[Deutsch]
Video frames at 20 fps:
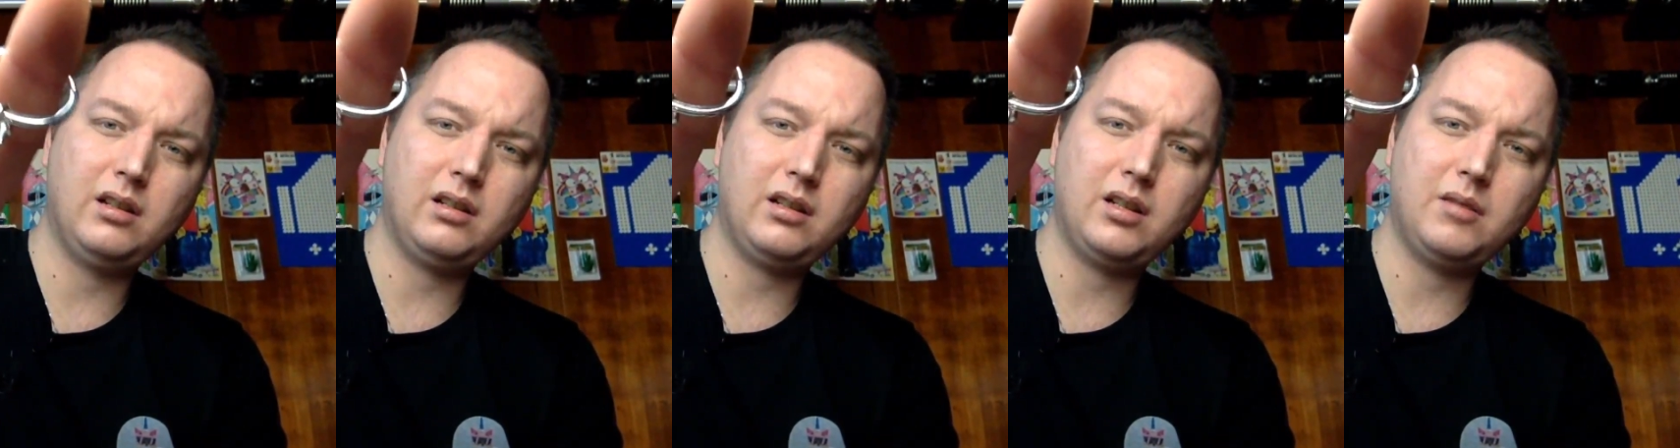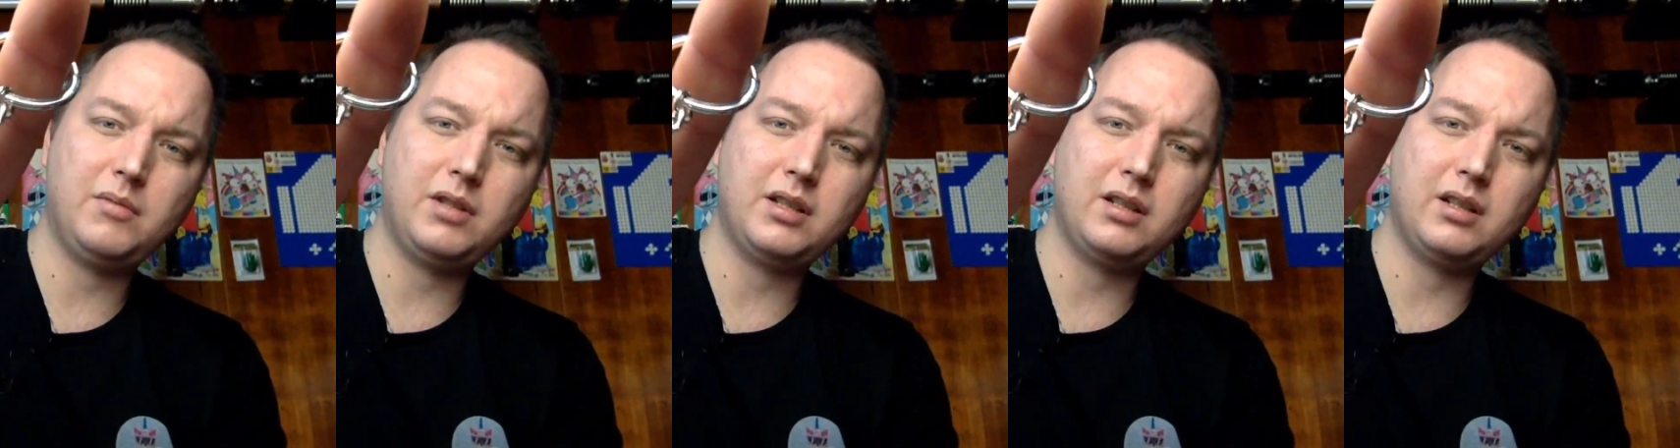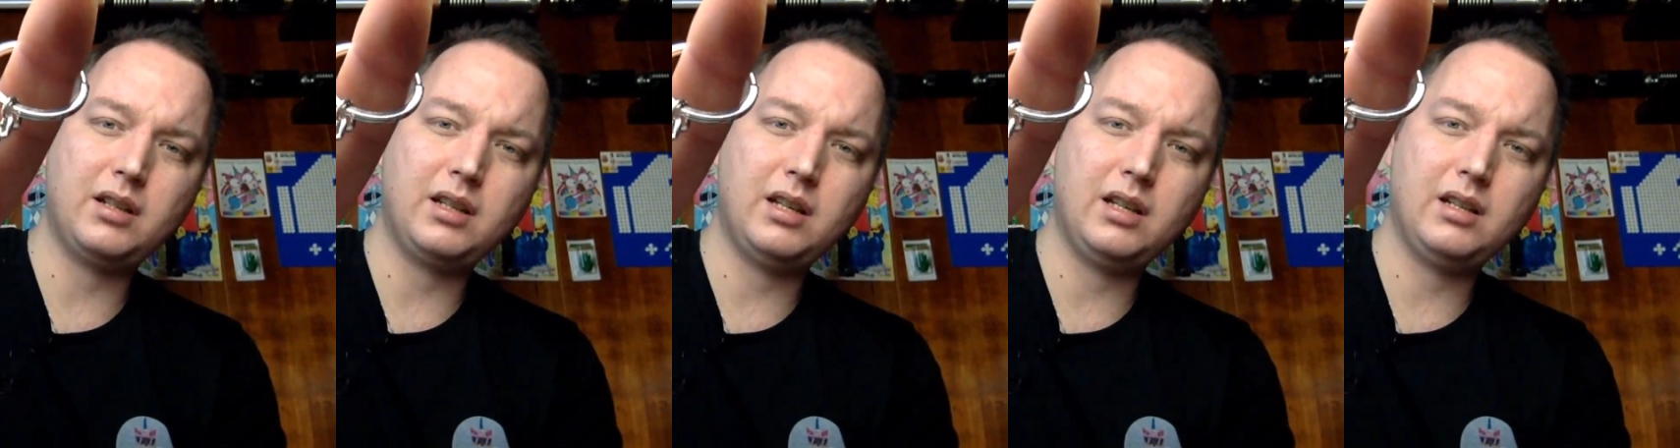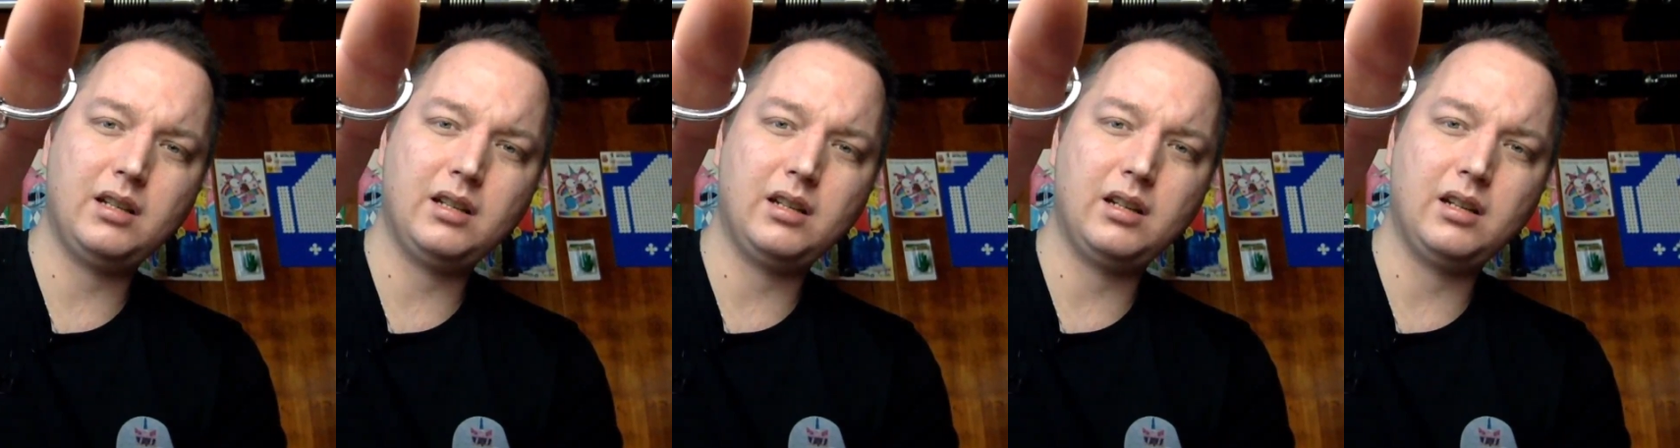kann man es
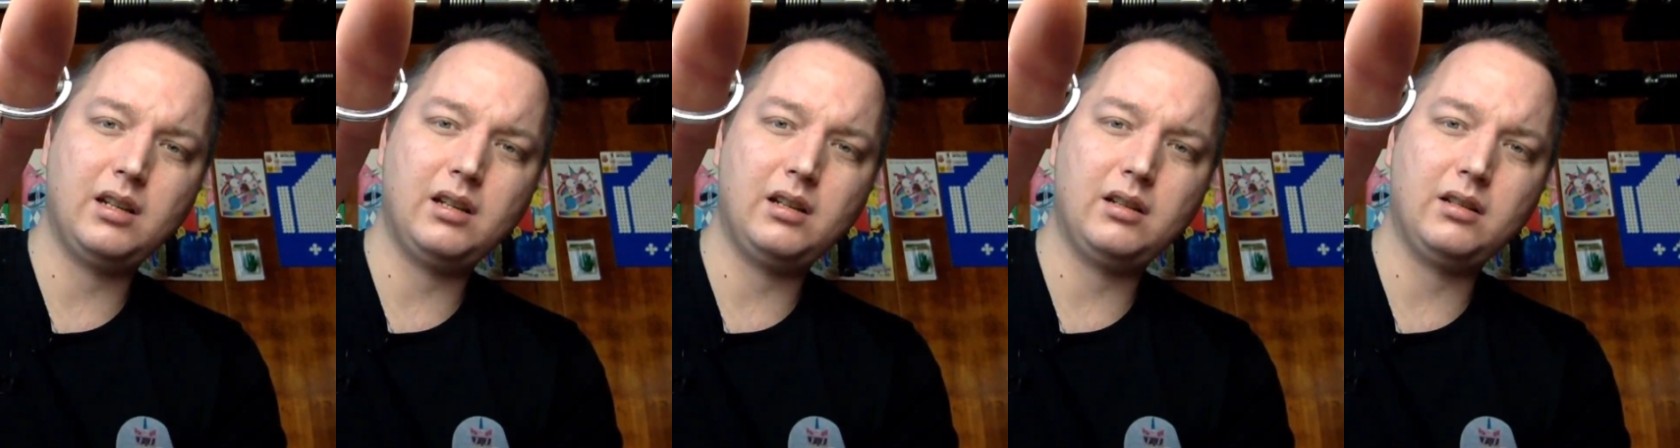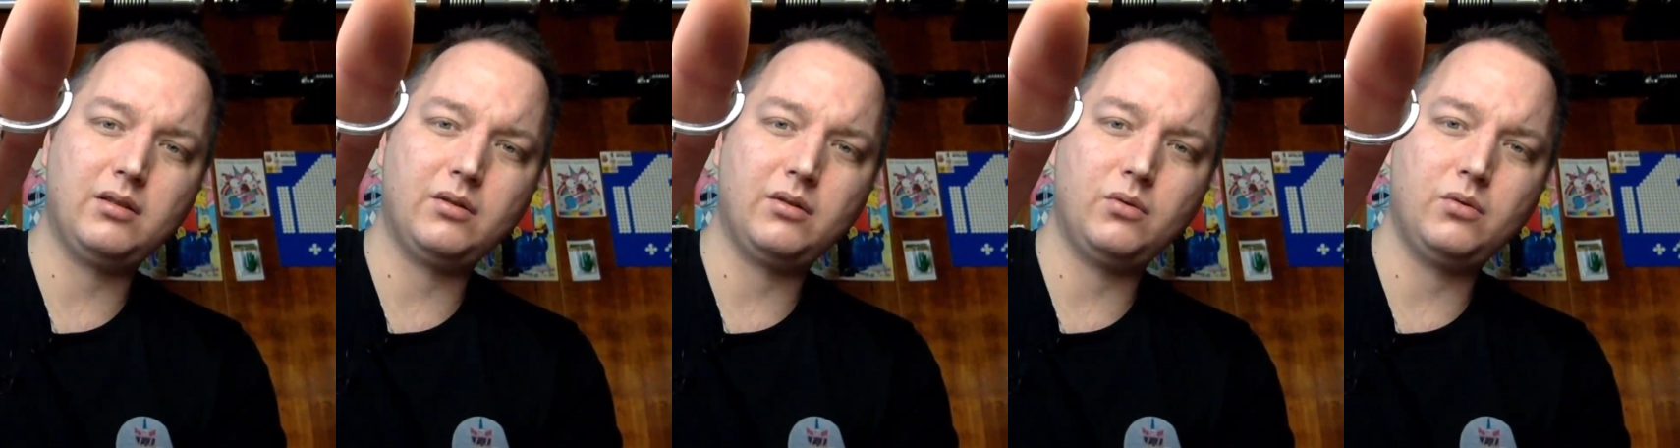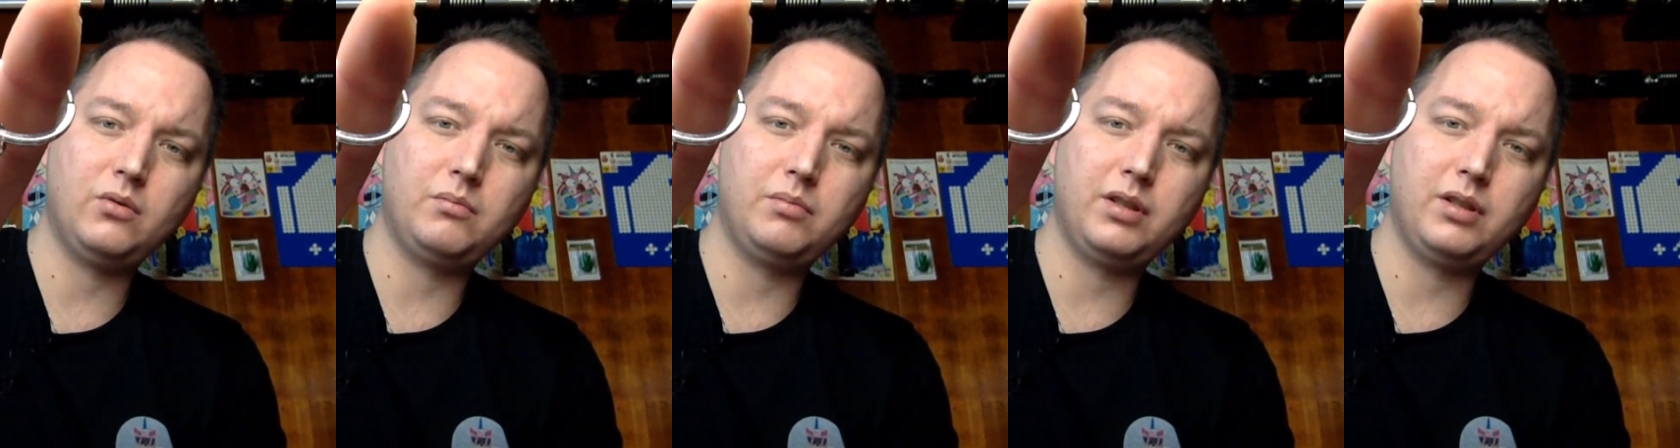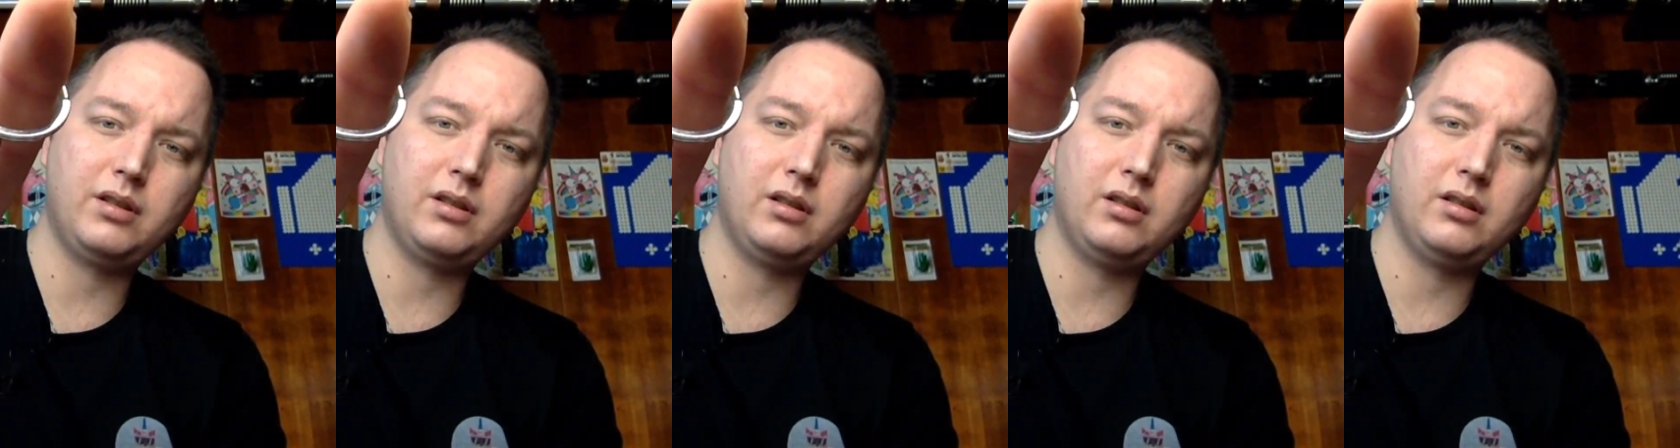erkennen, ja, so ein
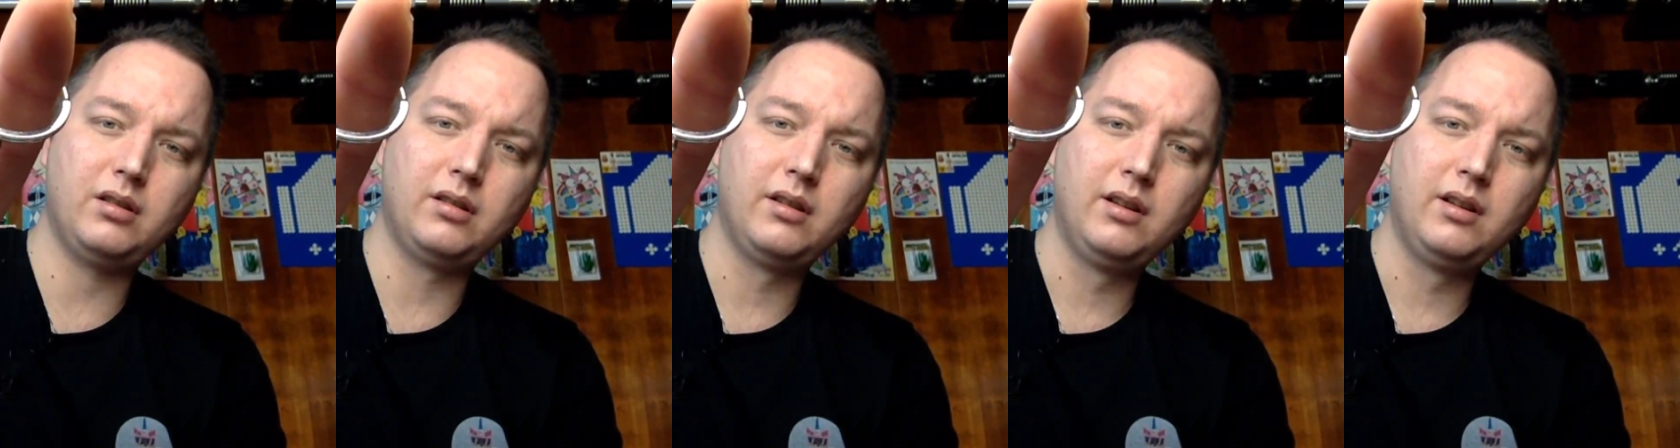bisschen